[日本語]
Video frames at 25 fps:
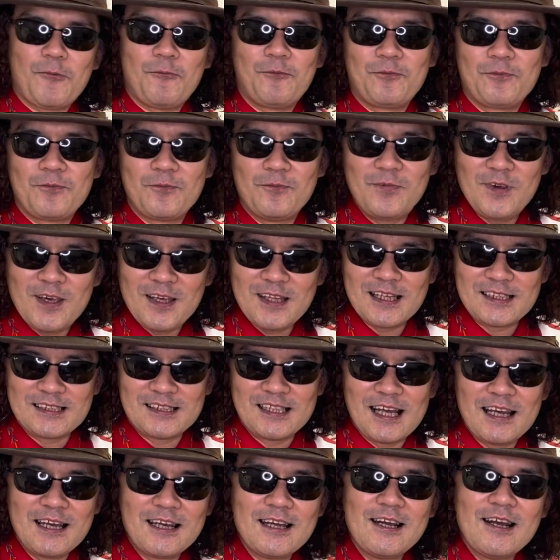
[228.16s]
う。 B です
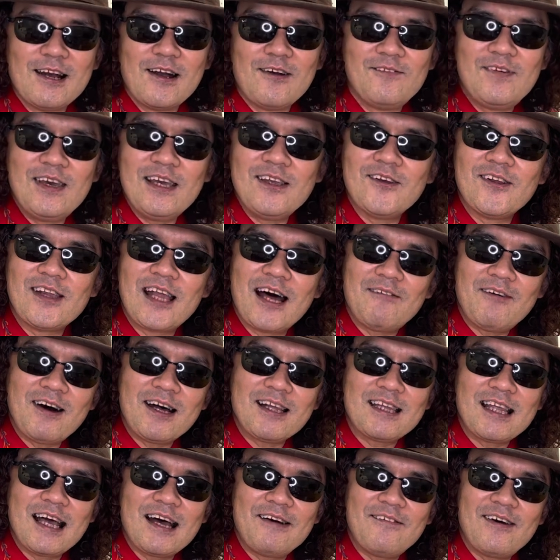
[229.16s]
ね。 B の
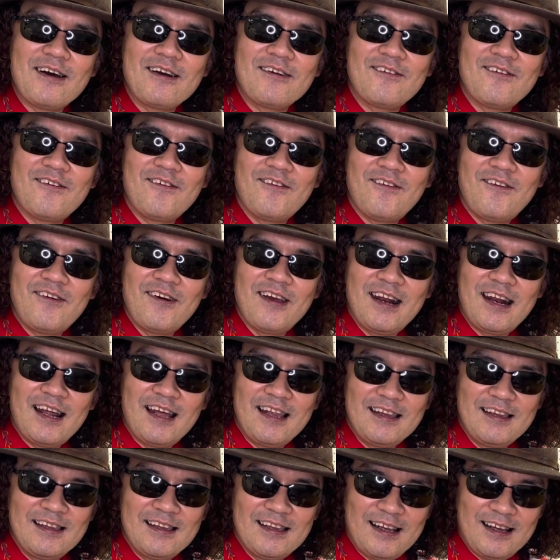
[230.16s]
生卵を
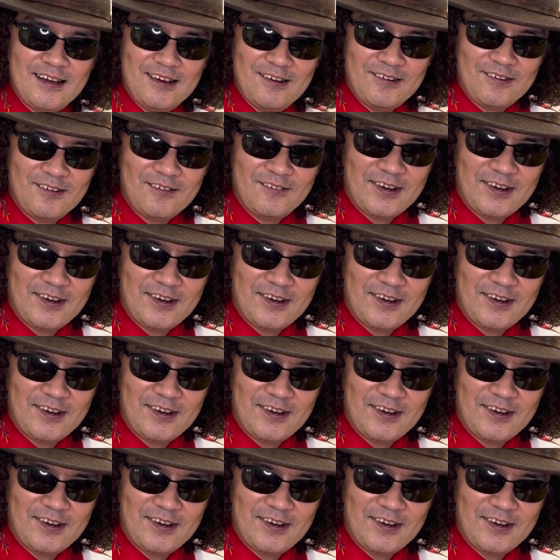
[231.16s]
選んだ